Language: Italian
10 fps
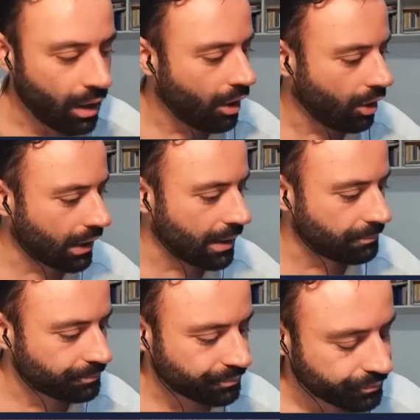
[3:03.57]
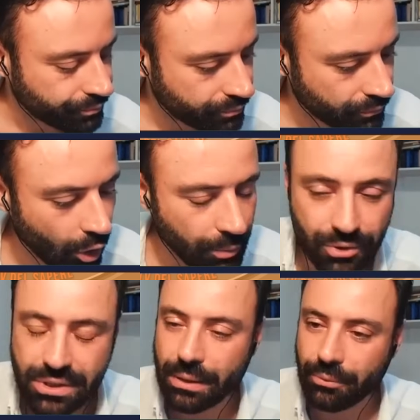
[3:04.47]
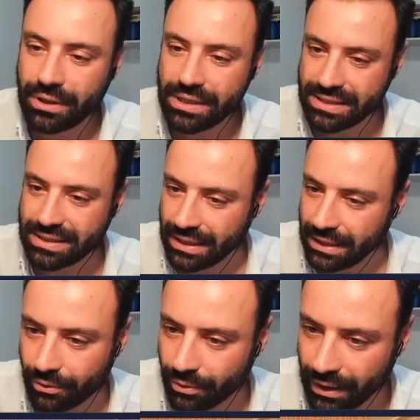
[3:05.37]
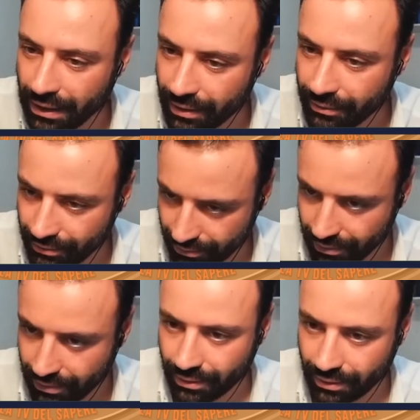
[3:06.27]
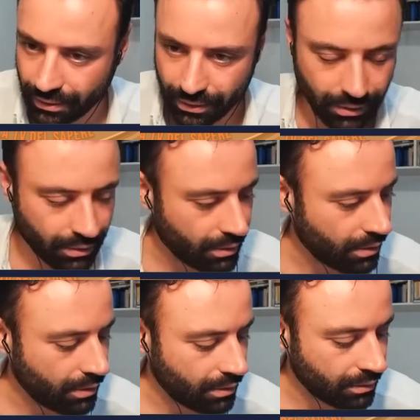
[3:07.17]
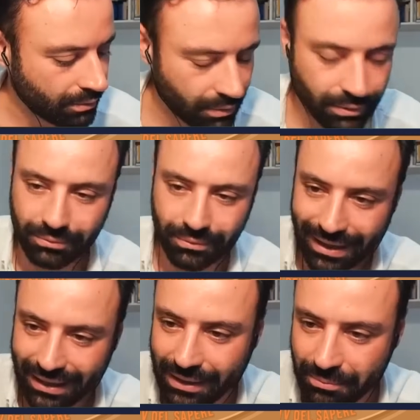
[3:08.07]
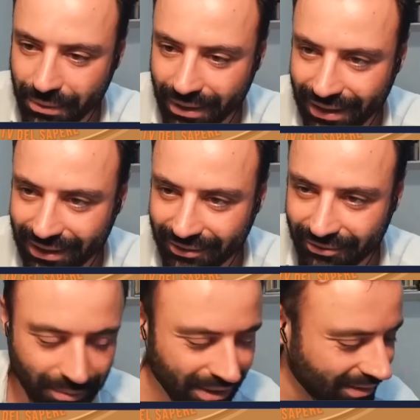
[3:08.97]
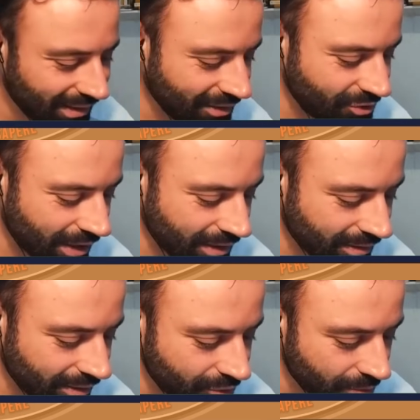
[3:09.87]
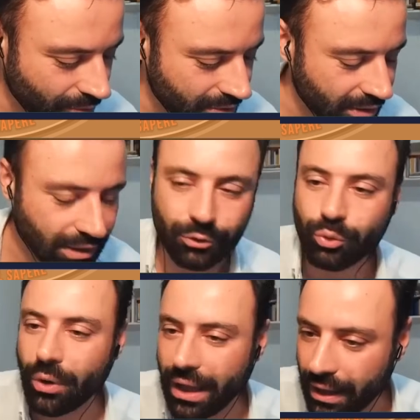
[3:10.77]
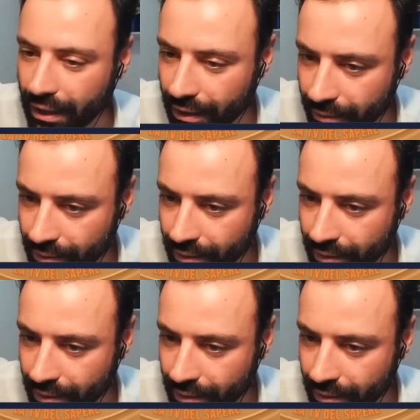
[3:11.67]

Ora, noi possiamo distinguere eh, nei tempi relativamente recenti, diciamo così, tra due ere.